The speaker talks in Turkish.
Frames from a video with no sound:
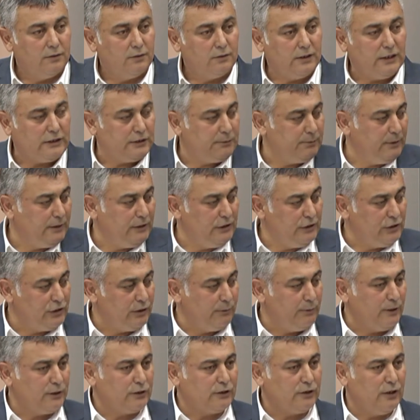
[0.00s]
Resmen ilçe
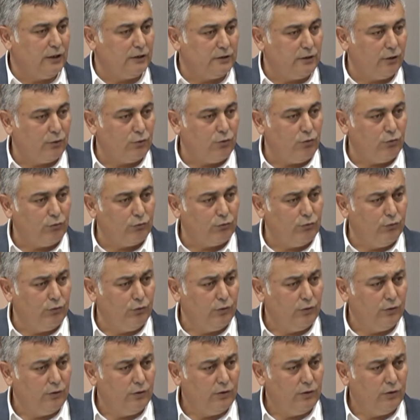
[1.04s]
başkanı da kovdu.